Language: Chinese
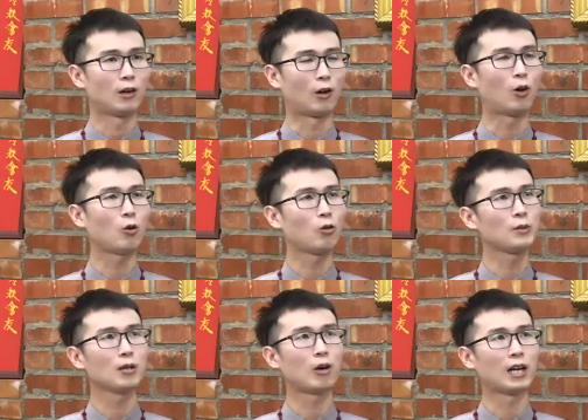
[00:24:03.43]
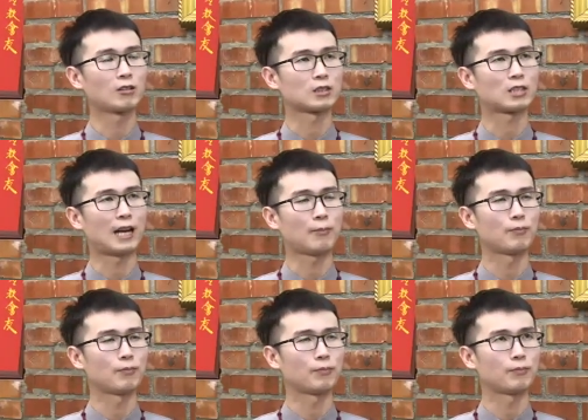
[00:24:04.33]
后后面我还有加
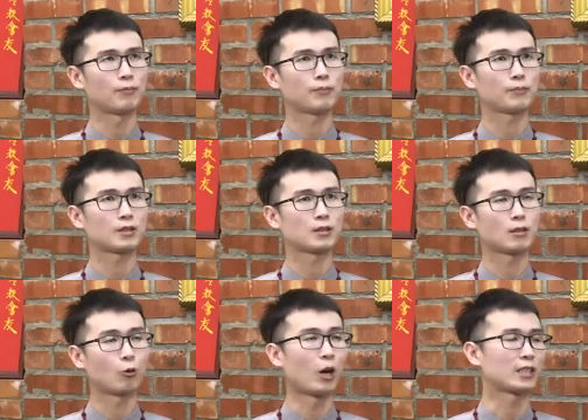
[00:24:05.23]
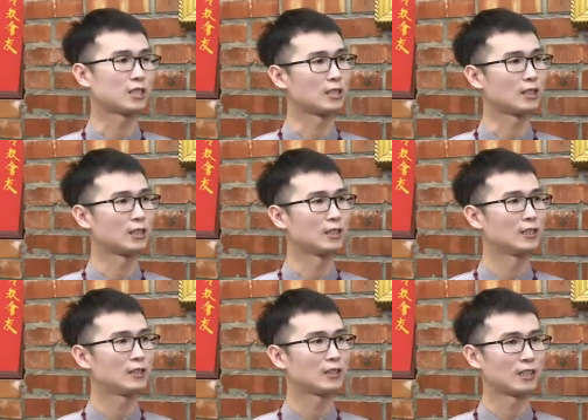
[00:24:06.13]
挂金，
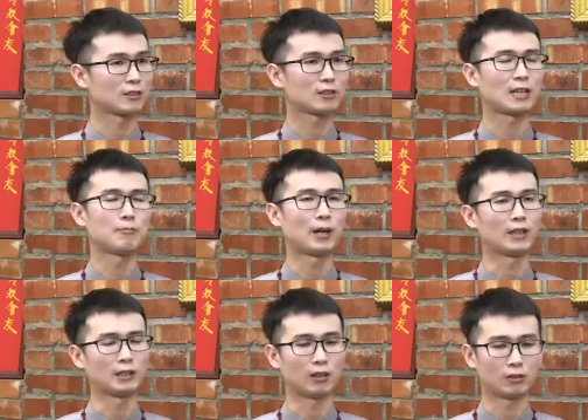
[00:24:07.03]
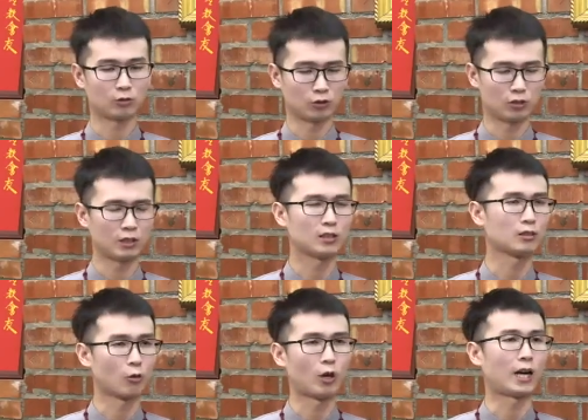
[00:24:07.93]
也是三百，然后就是一
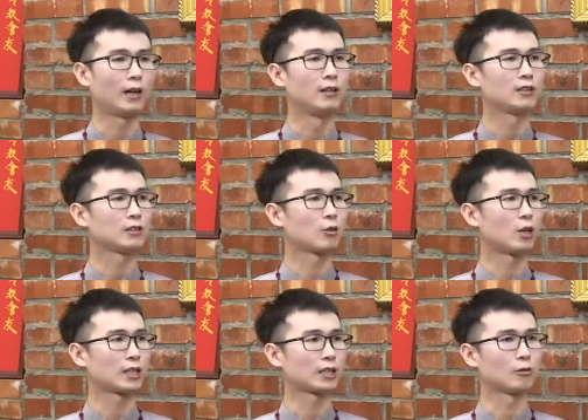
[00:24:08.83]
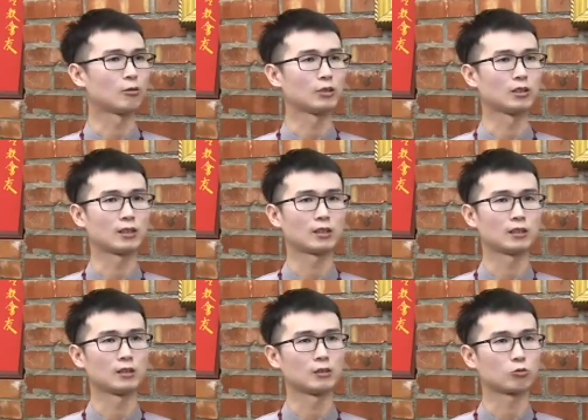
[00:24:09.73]
直画，一直画给我的那
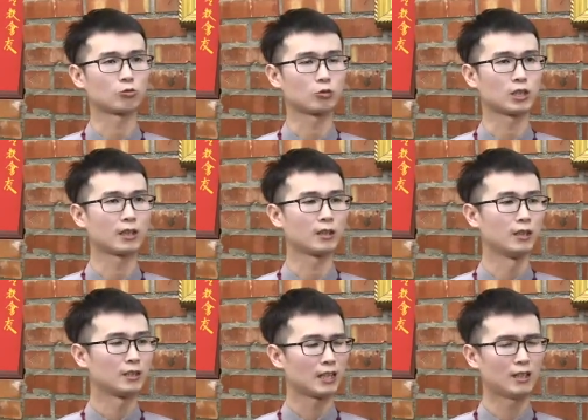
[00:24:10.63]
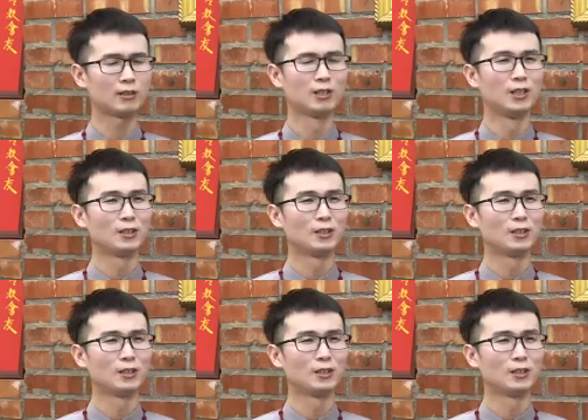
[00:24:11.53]
个祖先，那。